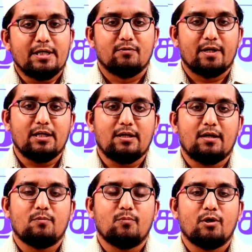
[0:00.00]
இது வரைக்கும்
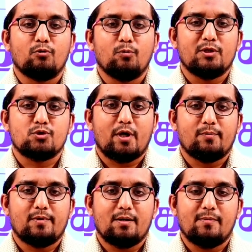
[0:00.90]
யார் நம்முடைய குரூப்பில்
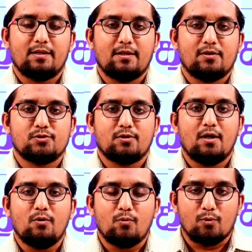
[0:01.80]
ஜாயின் பண்ணாமல் இருந்தீங்கன்னு
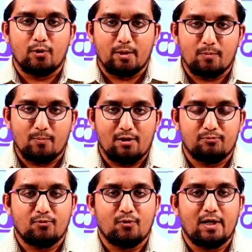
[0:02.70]
சொன்னால் உங்களுடைய மொபைல்
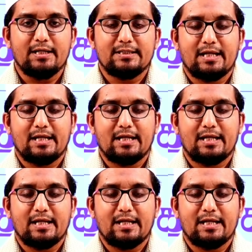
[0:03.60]
ஃபோனில்